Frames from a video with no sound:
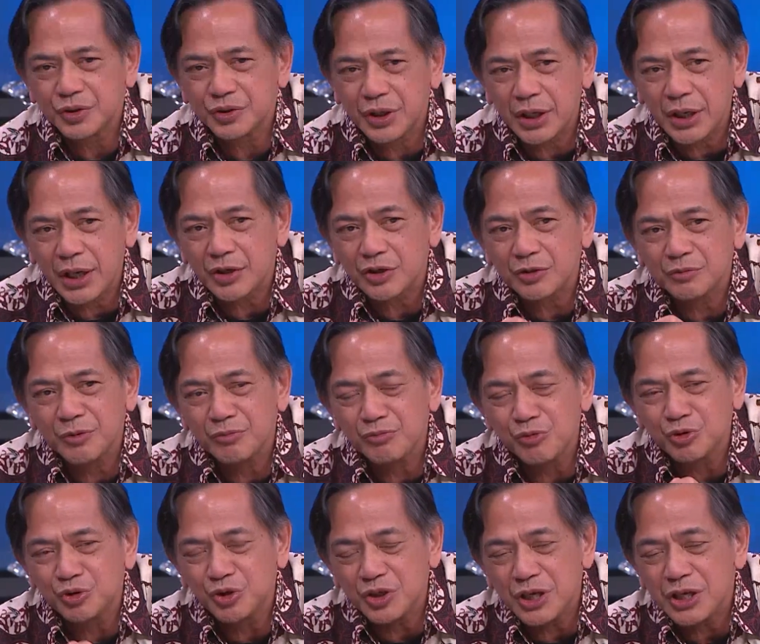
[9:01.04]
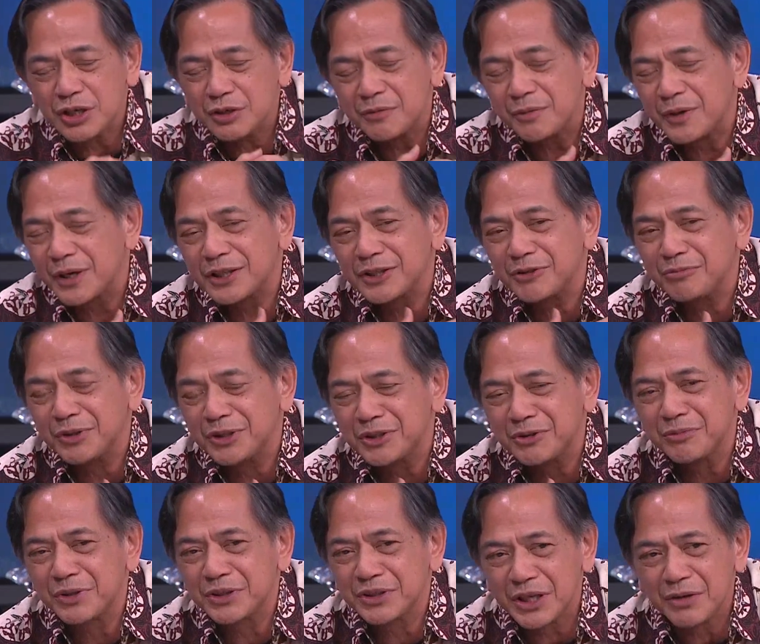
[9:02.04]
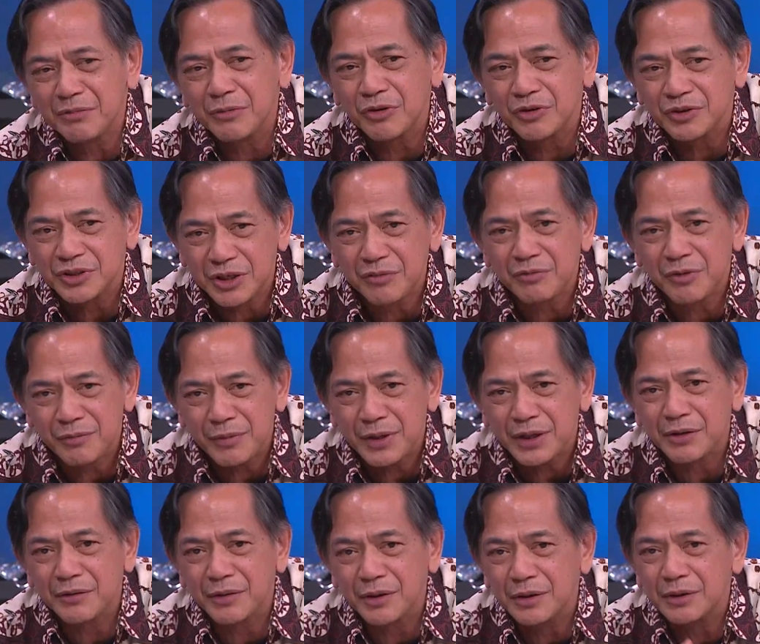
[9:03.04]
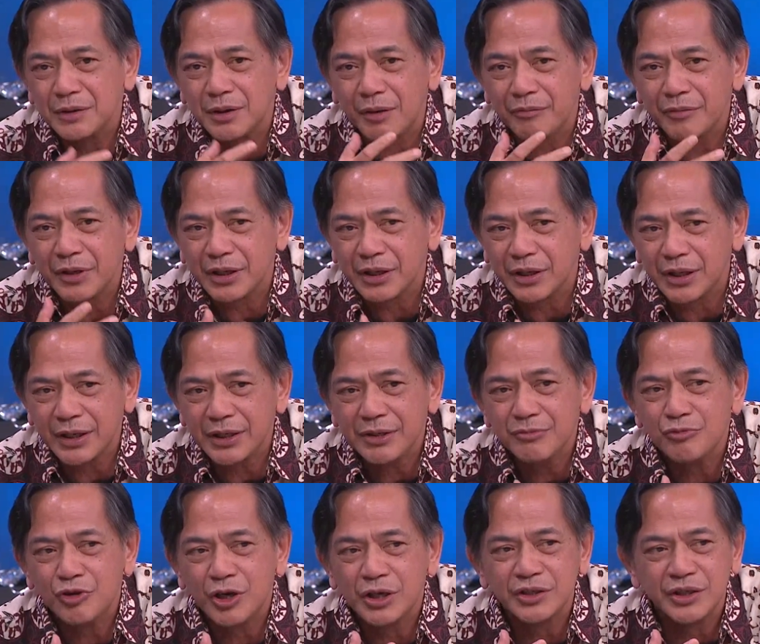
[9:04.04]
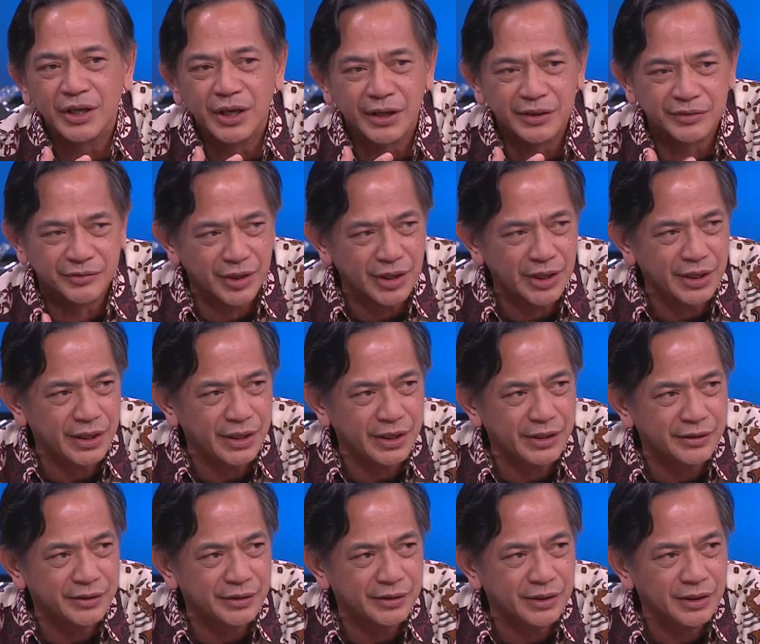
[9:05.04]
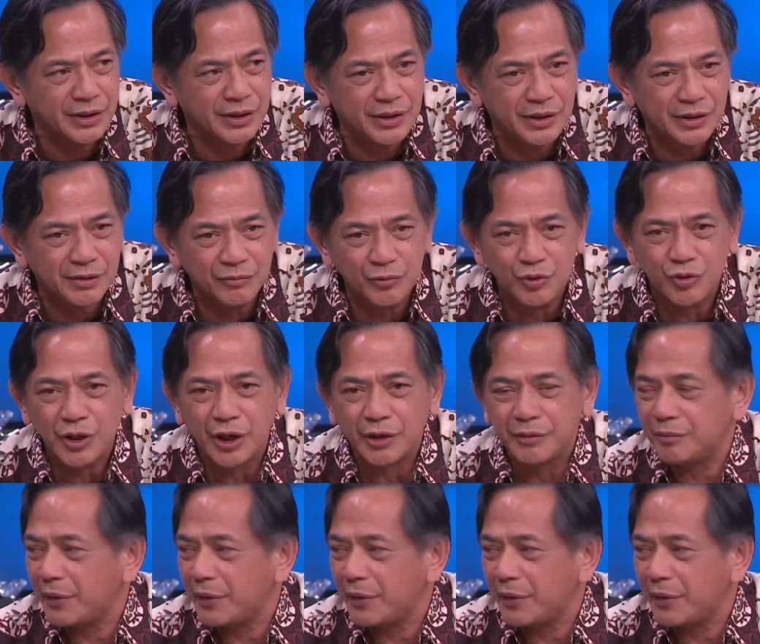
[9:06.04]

Saya harus membuktikan kepada teman-teman saya bahwa saya memang ke Amerika ini bukan jalan-jalan, bukan